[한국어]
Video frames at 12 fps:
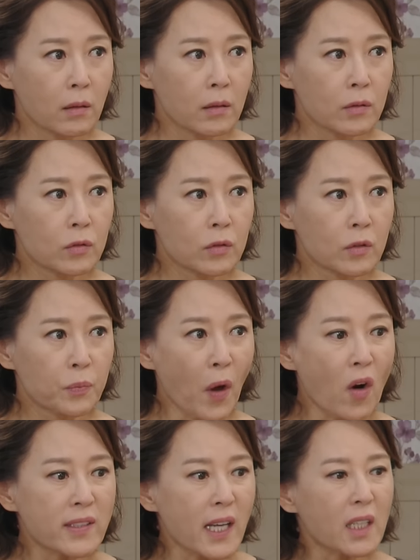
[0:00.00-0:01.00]
아이고
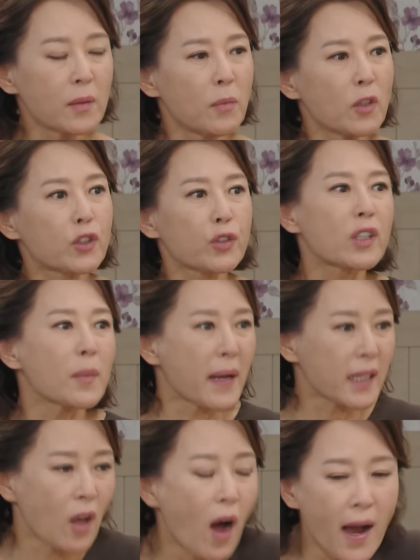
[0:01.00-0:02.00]
병 생기면 뭐 죽기밖에 더